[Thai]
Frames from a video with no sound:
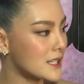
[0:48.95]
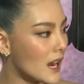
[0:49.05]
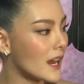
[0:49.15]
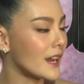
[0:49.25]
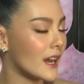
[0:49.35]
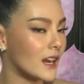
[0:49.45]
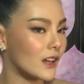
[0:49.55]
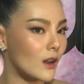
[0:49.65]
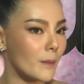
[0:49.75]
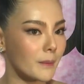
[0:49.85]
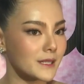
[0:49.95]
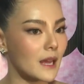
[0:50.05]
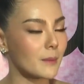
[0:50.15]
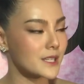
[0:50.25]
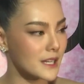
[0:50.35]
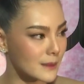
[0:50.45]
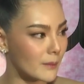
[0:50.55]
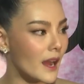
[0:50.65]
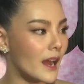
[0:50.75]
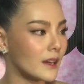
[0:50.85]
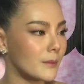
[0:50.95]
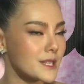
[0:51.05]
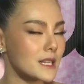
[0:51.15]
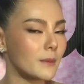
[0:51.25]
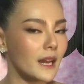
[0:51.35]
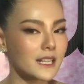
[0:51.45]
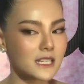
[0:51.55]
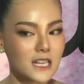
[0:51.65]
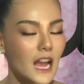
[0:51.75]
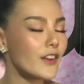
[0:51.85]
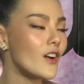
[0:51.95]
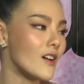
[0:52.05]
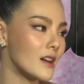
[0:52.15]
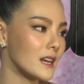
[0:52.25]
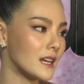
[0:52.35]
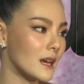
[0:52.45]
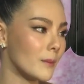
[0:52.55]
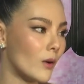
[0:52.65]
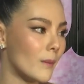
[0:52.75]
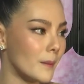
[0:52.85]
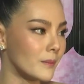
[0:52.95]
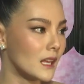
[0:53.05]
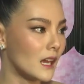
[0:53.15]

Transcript: ใช่ค่ะแล้วก็ไปประสานประชาสัมพันธ์ประชาสัมพันธ์อาจจะช้าหน่อยอะไรเงี้ยเพราะว่าแบบ